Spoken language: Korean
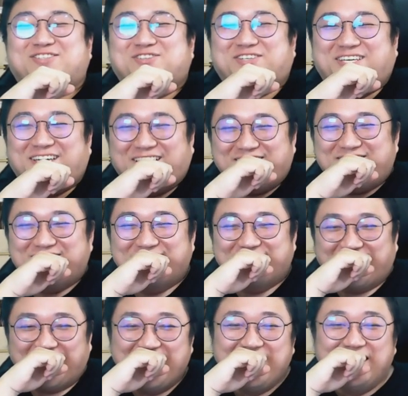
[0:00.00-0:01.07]
줄게
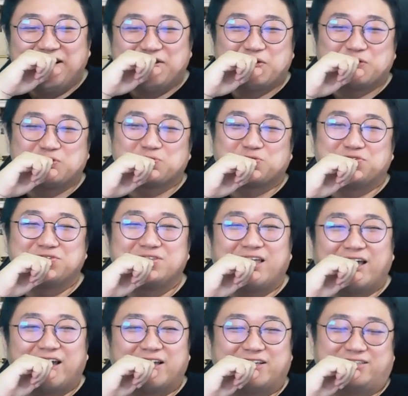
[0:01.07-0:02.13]
이런데 요즘
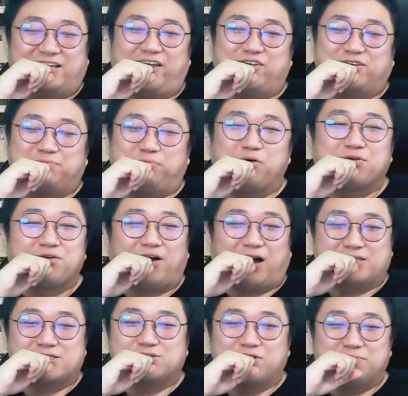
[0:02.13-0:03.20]
군대 폭력
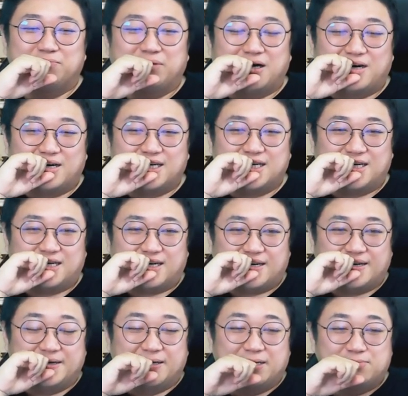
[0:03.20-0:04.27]
안 써 임마
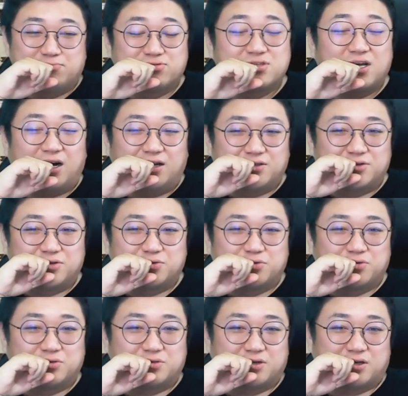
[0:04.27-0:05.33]

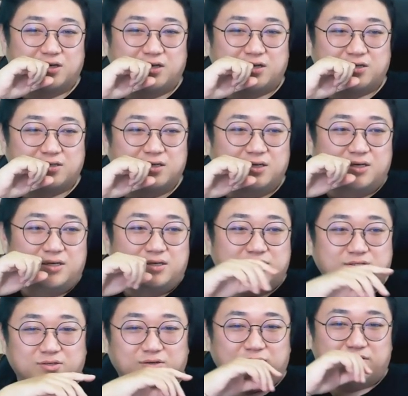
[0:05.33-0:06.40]
부사관들도 이렇게
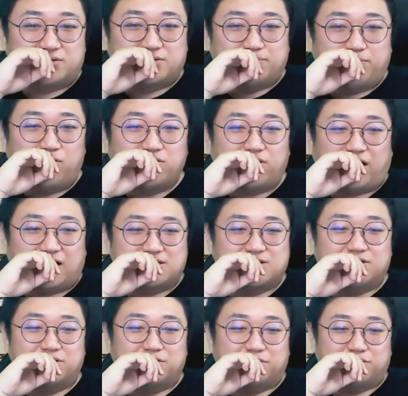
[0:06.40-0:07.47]
저 폭력 안
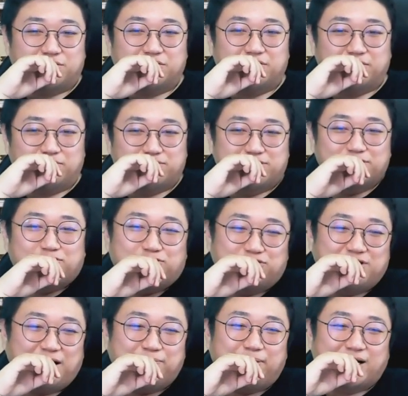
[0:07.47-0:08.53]
써요 무슨
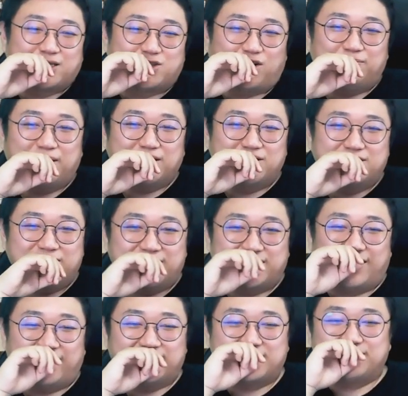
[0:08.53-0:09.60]
군아발에 쳐맞는
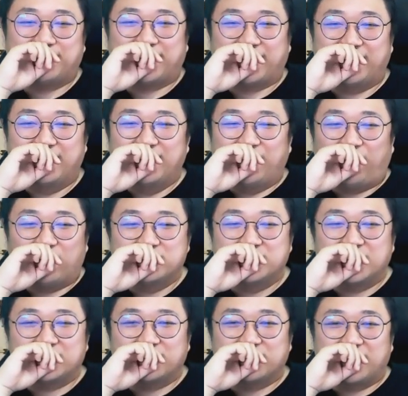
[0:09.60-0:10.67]
시대에 씨발
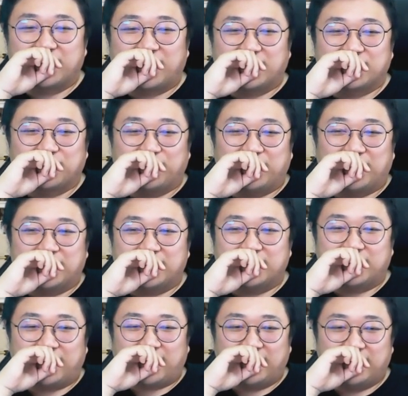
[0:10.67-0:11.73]
언제적 얘기를하는
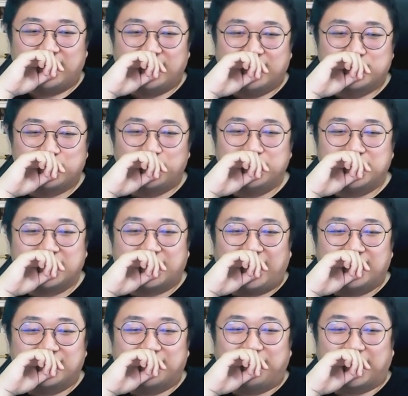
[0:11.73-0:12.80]
거야 조인트
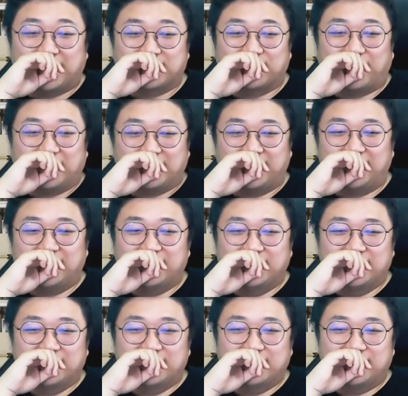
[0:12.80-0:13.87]
까이는 거 말하는 거 아니야?
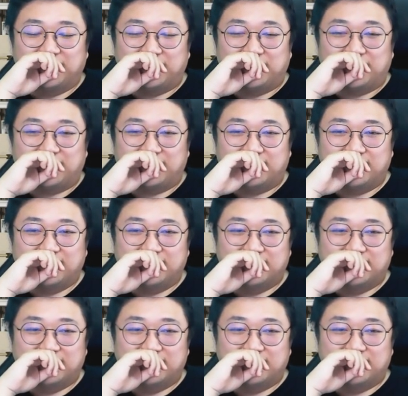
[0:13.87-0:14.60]
어